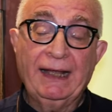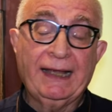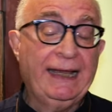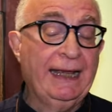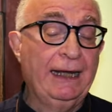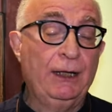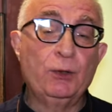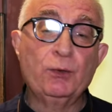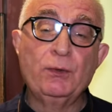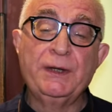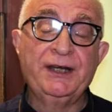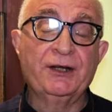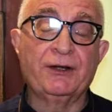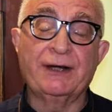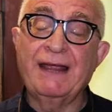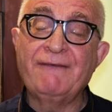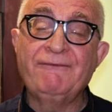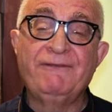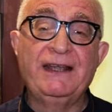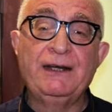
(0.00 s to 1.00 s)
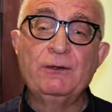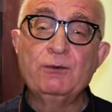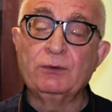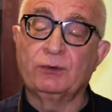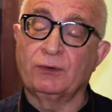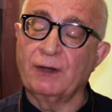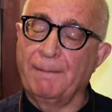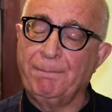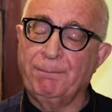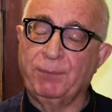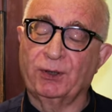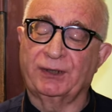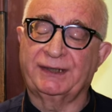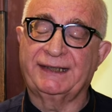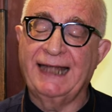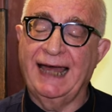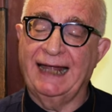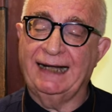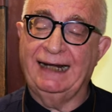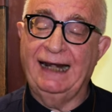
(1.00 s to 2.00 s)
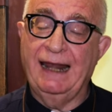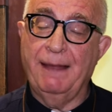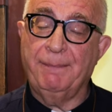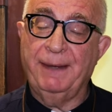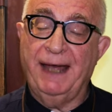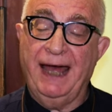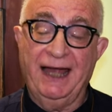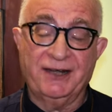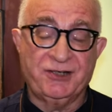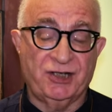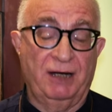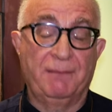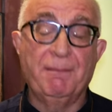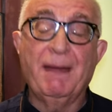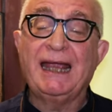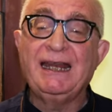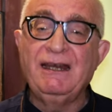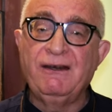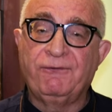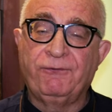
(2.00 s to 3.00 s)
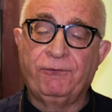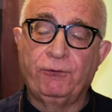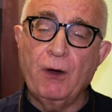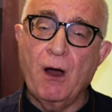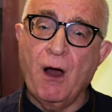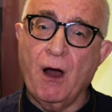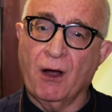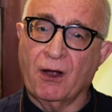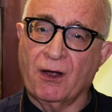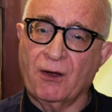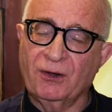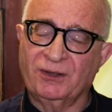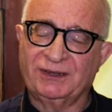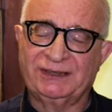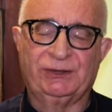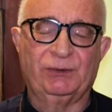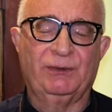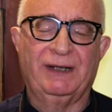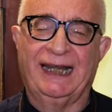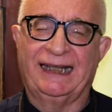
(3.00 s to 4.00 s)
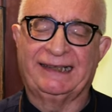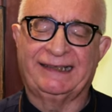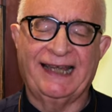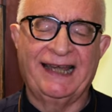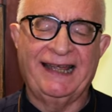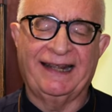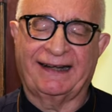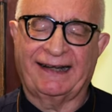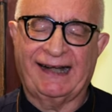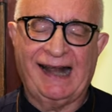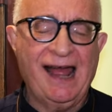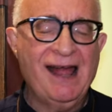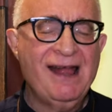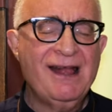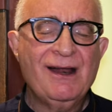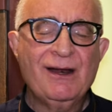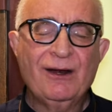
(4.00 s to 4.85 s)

che lui non è venuto a portare la pace, ma il fuoco sulla terra,